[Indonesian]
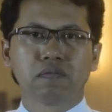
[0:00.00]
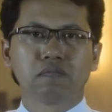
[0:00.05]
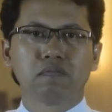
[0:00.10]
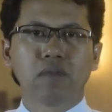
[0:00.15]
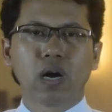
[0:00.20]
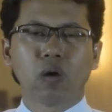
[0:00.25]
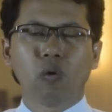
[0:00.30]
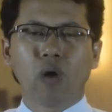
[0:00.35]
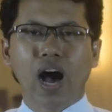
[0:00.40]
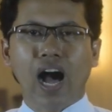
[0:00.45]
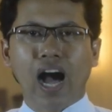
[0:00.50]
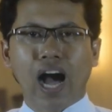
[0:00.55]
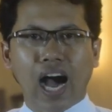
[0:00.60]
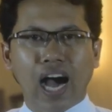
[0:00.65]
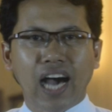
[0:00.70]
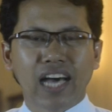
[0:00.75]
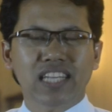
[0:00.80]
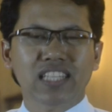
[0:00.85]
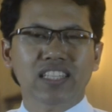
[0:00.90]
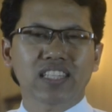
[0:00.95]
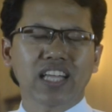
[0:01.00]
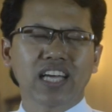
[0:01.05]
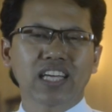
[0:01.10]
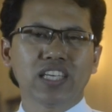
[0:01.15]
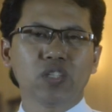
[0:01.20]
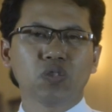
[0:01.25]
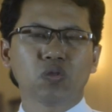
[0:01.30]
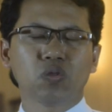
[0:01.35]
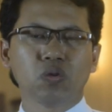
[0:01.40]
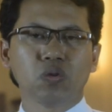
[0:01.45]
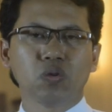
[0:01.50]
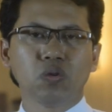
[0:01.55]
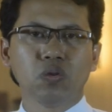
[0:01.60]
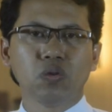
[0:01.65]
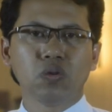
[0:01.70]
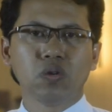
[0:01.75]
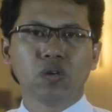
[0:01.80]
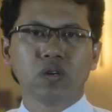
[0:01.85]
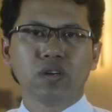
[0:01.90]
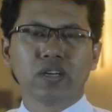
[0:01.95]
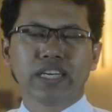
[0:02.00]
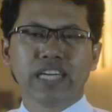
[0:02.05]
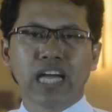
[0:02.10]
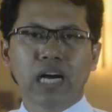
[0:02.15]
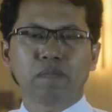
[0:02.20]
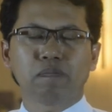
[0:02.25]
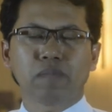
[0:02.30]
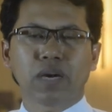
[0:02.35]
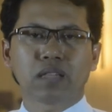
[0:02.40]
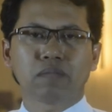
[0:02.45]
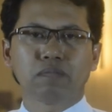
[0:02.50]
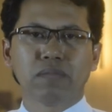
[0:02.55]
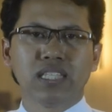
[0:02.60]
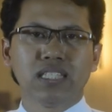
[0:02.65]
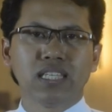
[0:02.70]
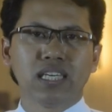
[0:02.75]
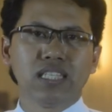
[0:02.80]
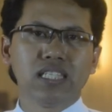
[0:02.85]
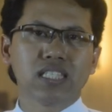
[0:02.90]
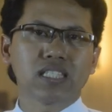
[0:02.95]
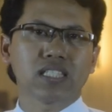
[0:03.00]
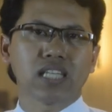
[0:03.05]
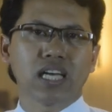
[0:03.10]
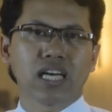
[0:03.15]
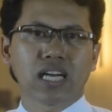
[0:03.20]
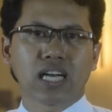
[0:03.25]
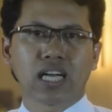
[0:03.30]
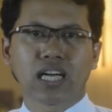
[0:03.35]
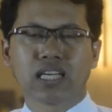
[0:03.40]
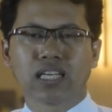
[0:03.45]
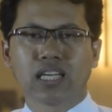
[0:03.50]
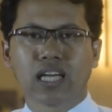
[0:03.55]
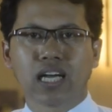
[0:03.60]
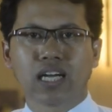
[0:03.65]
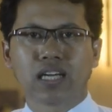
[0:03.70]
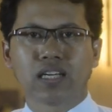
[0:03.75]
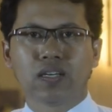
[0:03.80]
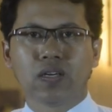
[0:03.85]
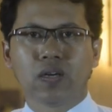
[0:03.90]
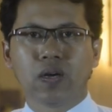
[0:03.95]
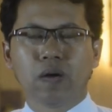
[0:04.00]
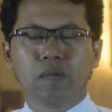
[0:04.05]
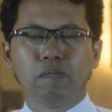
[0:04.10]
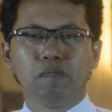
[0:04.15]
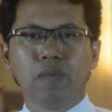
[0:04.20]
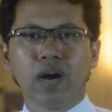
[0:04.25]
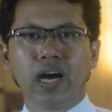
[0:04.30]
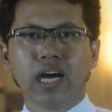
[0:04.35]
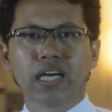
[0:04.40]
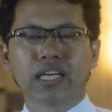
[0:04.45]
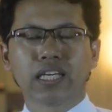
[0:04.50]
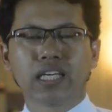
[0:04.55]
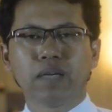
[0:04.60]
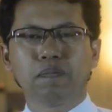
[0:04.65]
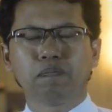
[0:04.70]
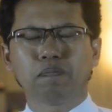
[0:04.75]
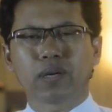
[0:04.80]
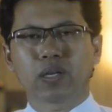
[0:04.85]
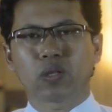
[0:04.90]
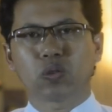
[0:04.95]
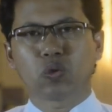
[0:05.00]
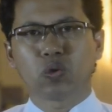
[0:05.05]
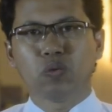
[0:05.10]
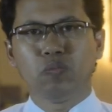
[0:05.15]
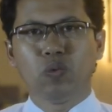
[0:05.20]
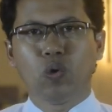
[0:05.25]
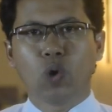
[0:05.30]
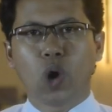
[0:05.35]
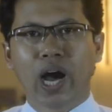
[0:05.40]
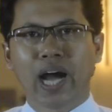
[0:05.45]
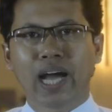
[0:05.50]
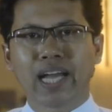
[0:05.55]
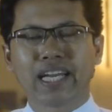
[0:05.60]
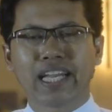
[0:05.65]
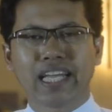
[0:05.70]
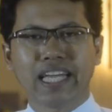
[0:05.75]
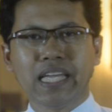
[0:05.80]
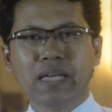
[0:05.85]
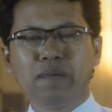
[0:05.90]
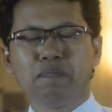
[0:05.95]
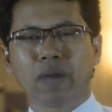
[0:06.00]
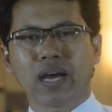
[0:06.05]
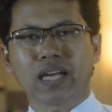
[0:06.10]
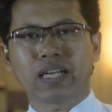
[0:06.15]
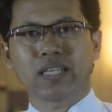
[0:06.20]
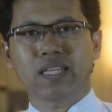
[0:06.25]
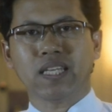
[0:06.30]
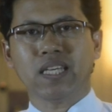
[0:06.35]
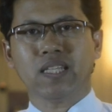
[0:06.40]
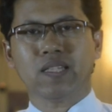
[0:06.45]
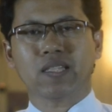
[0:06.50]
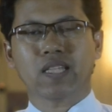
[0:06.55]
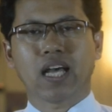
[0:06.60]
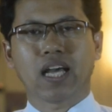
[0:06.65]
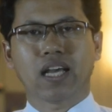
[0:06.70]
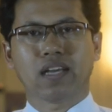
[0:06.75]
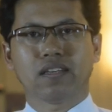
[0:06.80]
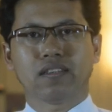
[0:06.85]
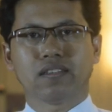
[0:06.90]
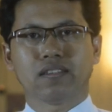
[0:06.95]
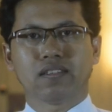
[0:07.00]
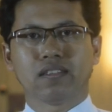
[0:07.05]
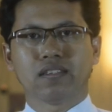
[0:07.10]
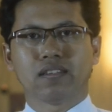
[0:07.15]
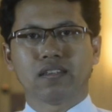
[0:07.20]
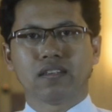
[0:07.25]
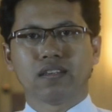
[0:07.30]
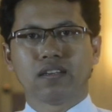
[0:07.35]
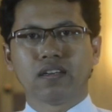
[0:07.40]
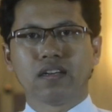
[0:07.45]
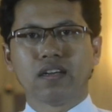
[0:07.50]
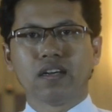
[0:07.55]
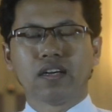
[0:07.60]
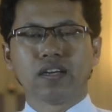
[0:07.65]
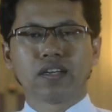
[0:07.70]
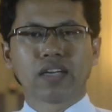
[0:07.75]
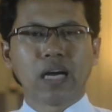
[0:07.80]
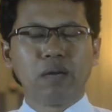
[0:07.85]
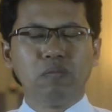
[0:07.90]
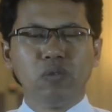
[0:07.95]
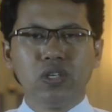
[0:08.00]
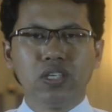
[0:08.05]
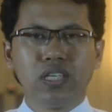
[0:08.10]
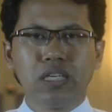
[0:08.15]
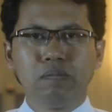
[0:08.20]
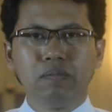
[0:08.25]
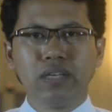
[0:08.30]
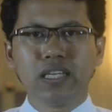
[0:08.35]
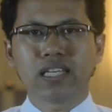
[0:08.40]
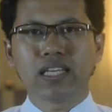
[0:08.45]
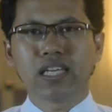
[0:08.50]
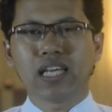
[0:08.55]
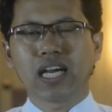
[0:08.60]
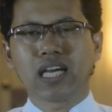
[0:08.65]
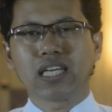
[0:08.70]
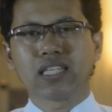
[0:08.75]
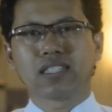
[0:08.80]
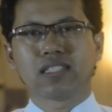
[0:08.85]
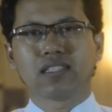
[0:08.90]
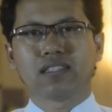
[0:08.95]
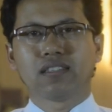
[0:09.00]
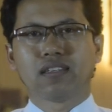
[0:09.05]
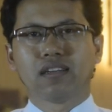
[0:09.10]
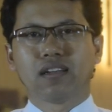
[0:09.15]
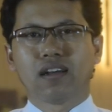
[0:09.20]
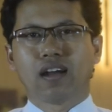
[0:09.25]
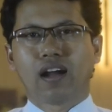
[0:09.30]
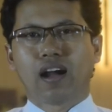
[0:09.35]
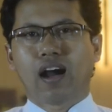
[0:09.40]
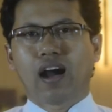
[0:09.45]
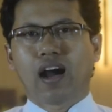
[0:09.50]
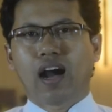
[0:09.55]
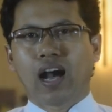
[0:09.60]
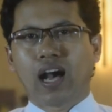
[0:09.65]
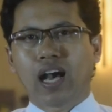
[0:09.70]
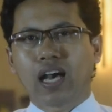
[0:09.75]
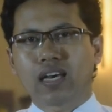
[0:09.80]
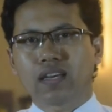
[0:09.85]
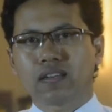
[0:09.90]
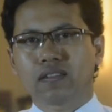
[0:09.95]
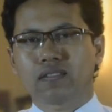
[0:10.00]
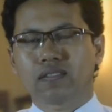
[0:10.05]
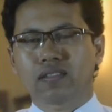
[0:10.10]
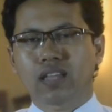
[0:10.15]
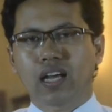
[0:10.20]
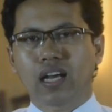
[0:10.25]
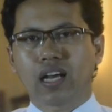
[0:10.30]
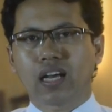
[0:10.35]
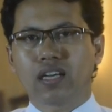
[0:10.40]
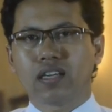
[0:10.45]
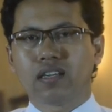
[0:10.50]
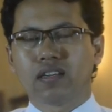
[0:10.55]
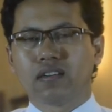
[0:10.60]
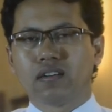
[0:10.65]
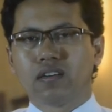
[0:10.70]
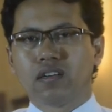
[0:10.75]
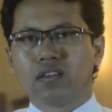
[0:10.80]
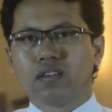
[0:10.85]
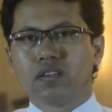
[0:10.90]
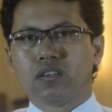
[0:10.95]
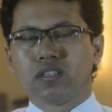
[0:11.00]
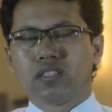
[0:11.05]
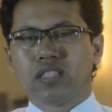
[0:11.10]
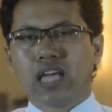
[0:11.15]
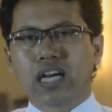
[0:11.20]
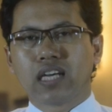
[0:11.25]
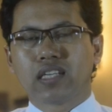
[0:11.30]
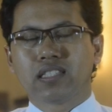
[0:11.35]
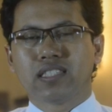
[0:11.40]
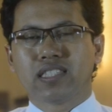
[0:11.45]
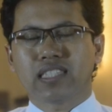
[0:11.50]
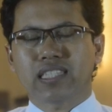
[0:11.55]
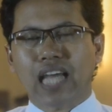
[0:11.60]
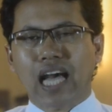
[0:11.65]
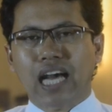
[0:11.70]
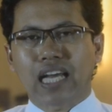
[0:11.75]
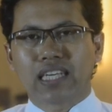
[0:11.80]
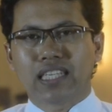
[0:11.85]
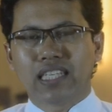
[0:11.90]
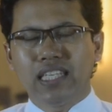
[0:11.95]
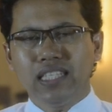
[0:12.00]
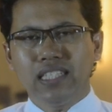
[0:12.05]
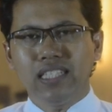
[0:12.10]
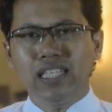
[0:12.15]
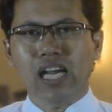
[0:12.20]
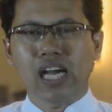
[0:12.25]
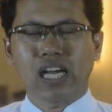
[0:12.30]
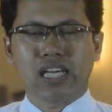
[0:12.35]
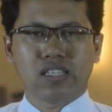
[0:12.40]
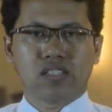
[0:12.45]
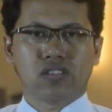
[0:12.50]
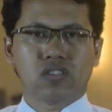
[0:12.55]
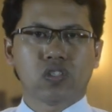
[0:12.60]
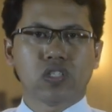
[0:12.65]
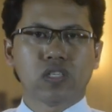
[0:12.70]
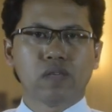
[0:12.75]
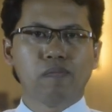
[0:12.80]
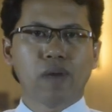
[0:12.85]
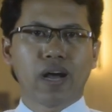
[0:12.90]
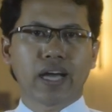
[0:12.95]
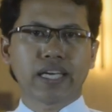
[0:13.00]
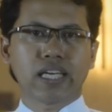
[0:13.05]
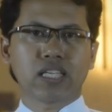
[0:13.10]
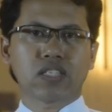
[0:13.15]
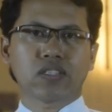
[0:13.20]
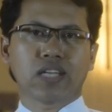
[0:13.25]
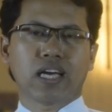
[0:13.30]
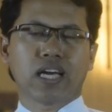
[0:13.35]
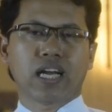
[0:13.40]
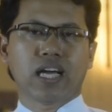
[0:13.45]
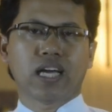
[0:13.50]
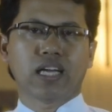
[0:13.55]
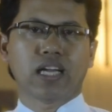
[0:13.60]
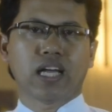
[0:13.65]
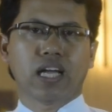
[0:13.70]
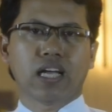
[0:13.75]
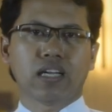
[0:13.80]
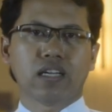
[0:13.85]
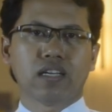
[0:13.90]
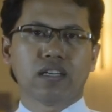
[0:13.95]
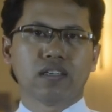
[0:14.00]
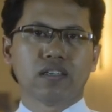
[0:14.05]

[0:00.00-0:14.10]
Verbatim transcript: bahwa harta itu dapat menjadi sarana bagi pertumbuhan iman kita. Namun demikian, harta yang tadinya sebagai sarana,